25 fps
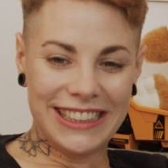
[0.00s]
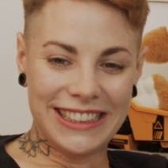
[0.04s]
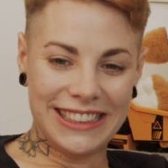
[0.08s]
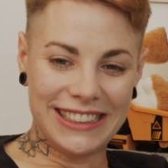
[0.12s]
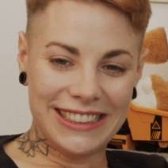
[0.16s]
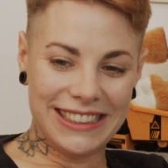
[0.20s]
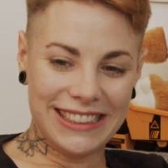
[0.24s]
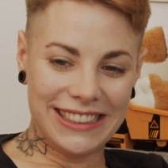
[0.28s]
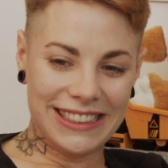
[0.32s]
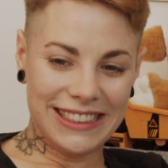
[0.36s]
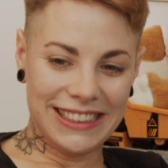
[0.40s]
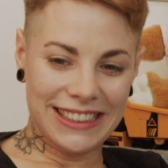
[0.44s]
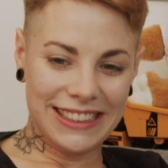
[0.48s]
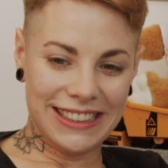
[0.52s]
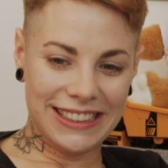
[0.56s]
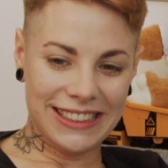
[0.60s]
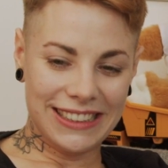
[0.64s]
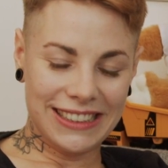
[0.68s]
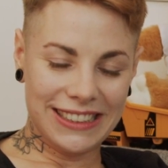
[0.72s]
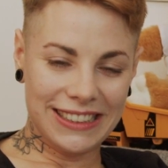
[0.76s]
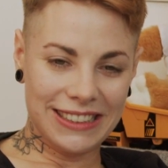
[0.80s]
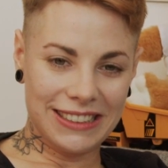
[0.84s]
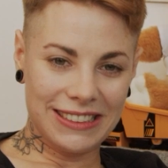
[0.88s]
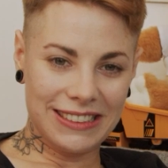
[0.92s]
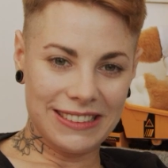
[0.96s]

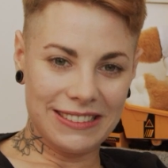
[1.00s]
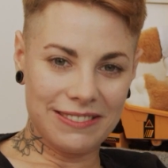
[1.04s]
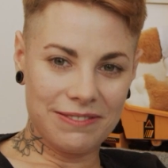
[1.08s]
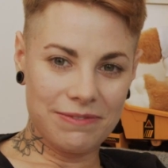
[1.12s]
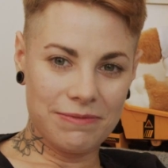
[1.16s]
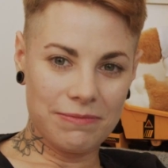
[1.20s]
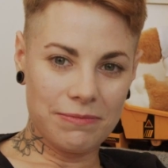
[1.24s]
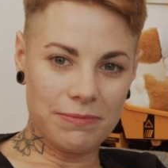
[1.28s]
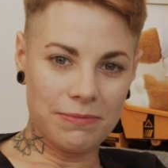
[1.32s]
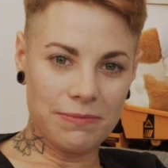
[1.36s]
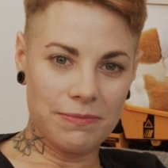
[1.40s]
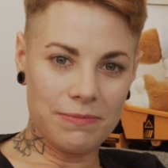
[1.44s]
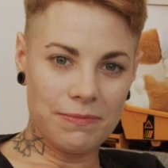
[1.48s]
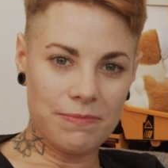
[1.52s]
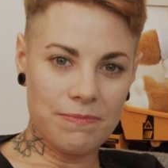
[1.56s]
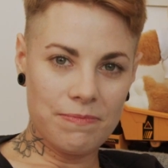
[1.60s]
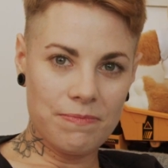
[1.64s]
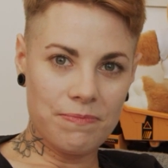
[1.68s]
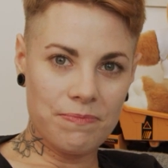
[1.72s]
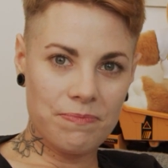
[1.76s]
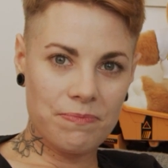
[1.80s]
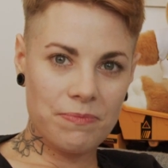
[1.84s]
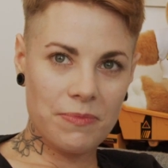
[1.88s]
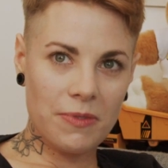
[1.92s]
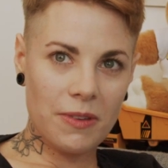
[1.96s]
E,
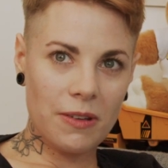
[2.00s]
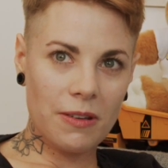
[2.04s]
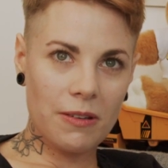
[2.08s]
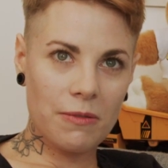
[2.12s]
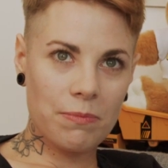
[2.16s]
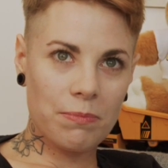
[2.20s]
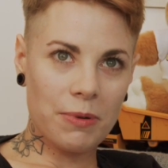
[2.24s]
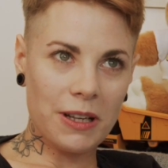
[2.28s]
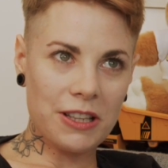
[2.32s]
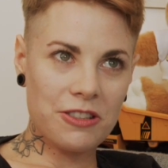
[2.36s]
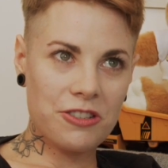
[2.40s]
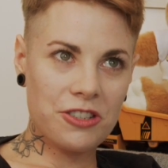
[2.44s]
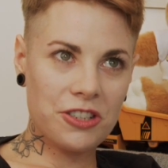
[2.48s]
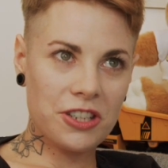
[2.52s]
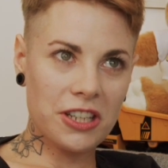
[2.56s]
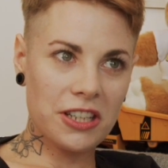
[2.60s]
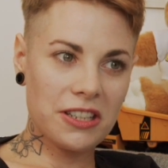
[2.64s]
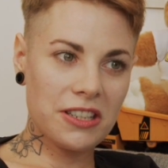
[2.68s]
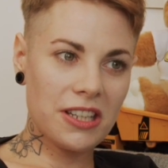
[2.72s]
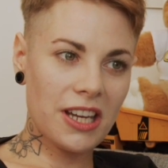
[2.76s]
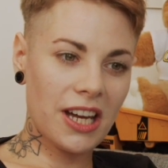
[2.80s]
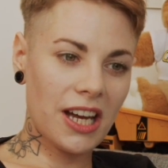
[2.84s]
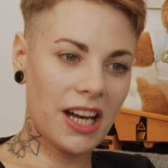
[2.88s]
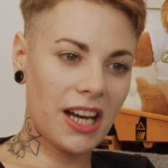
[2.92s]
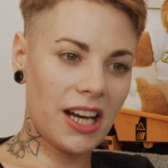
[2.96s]
mm,
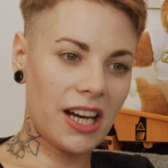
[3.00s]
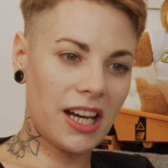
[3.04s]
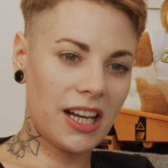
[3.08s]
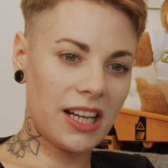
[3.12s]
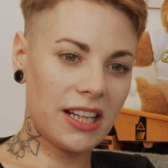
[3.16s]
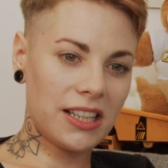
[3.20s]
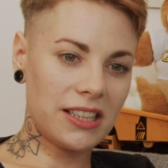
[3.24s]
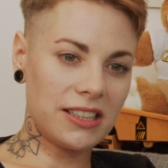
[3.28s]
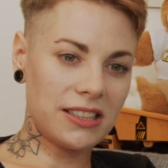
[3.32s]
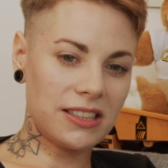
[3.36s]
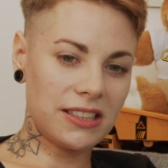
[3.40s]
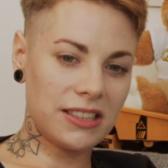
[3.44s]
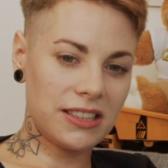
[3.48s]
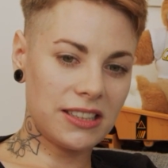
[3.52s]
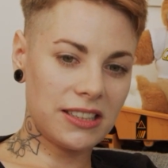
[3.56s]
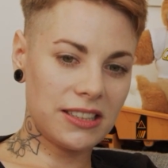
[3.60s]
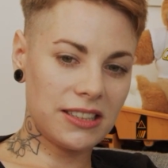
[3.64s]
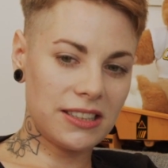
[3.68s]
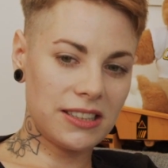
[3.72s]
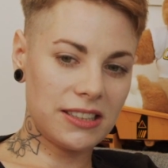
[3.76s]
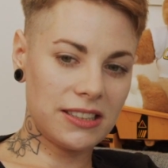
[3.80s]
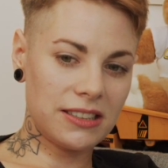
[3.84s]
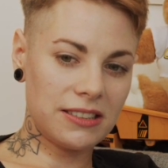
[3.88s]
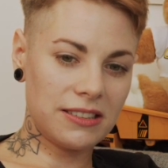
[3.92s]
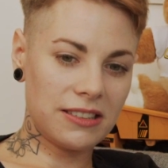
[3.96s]
patrzenia
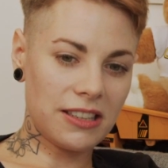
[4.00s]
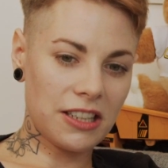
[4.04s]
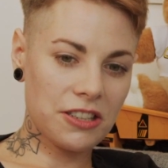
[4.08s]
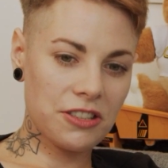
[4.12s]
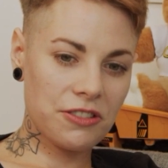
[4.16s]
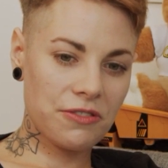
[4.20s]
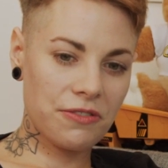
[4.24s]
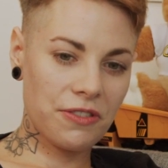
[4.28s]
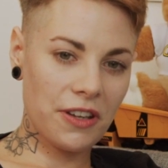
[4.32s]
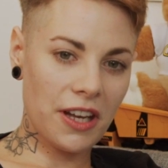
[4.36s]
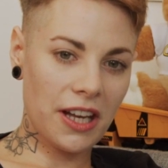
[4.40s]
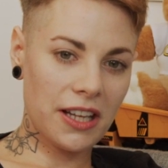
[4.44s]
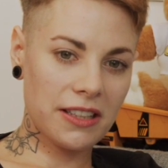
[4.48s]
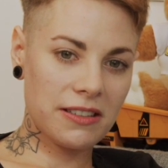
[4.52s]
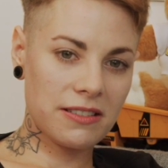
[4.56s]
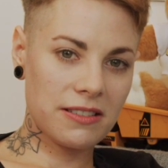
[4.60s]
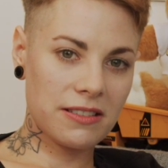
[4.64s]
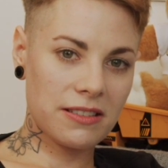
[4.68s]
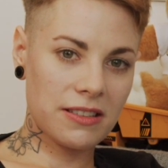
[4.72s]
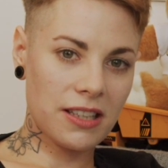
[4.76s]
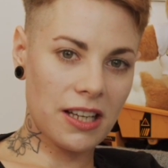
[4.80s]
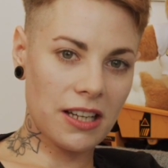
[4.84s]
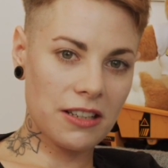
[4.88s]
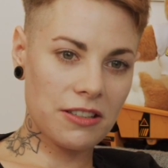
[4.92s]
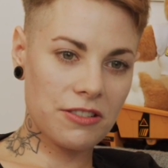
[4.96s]
e, na
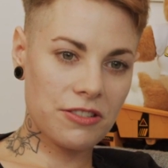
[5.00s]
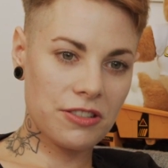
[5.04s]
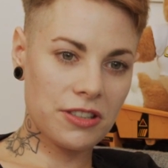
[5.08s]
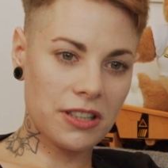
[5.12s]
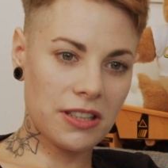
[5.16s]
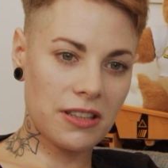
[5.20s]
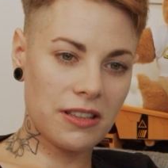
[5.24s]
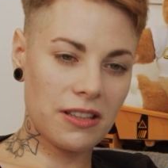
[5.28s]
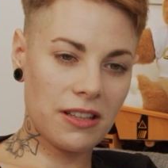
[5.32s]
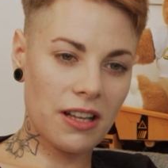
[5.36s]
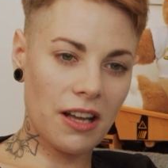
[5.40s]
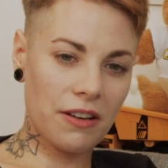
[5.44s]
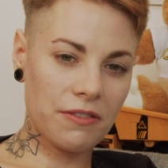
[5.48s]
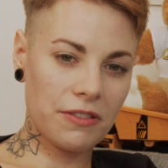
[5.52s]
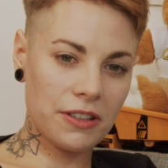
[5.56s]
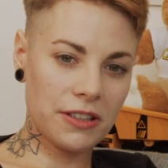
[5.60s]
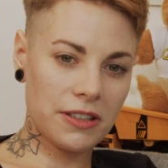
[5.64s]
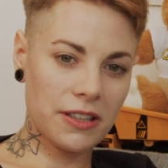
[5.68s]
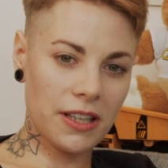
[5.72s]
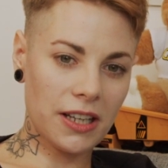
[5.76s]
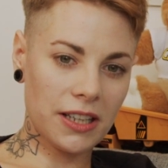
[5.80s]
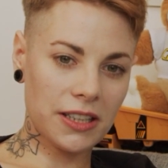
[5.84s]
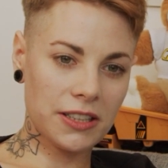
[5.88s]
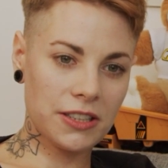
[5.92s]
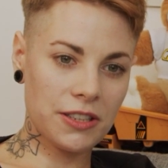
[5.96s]
świat tak, że
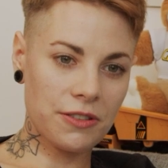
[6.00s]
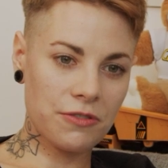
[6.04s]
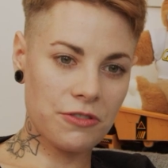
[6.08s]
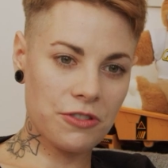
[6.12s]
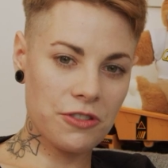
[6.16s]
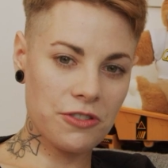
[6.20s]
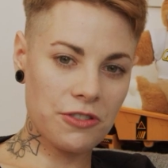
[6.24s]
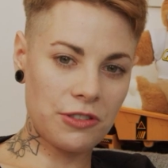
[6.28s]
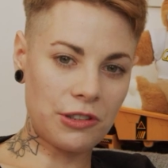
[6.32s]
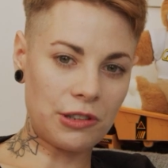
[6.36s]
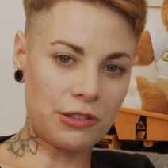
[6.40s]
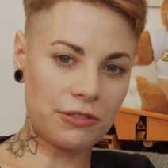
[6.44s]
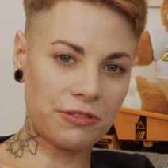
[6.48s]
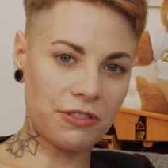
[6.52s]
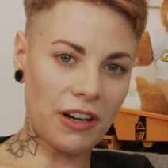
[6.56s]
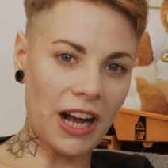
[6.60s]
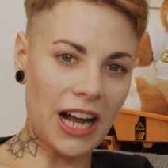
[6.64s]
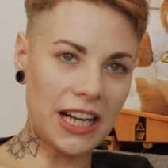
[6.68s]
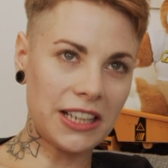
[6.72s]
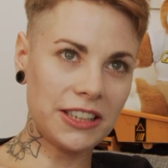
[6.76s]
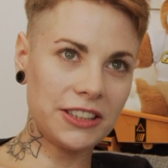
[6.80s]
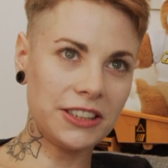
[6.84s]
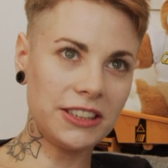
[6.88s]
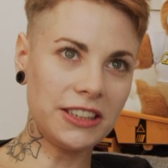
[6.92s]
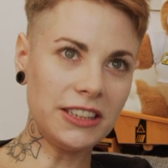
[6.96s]
nawet jak się wszystko
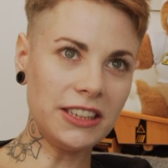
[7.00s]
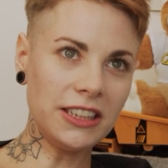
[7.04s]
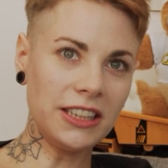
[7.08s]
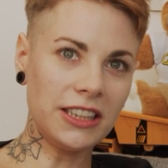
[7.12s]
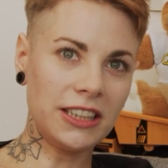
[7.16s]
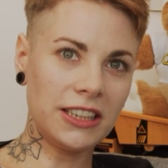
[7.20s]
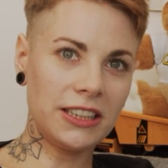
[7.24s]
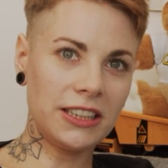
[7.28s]
wali,